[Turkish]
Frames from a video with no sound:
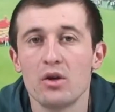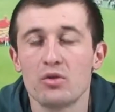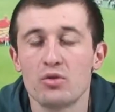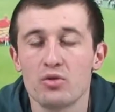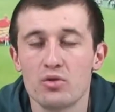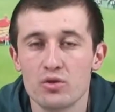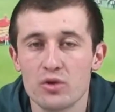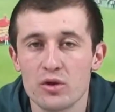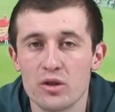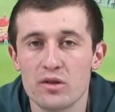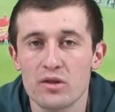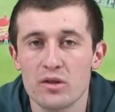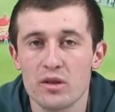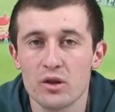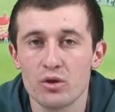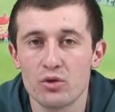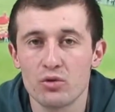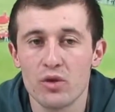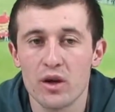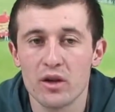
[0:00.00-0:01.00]

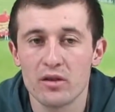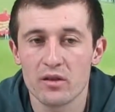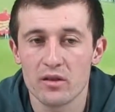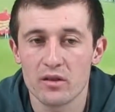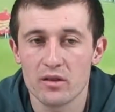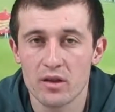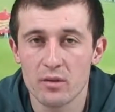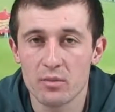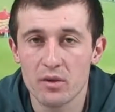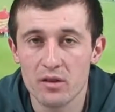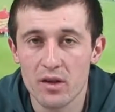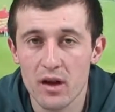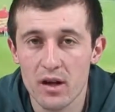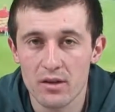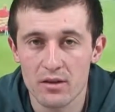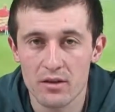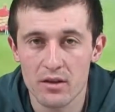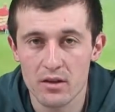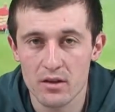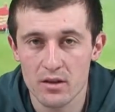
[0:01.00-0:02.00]
düşüncesiyle Twente'nin de bir
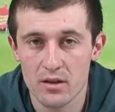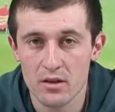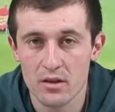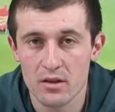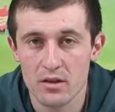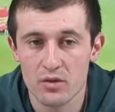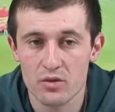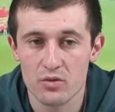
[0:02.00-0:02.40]
taktiğiydi.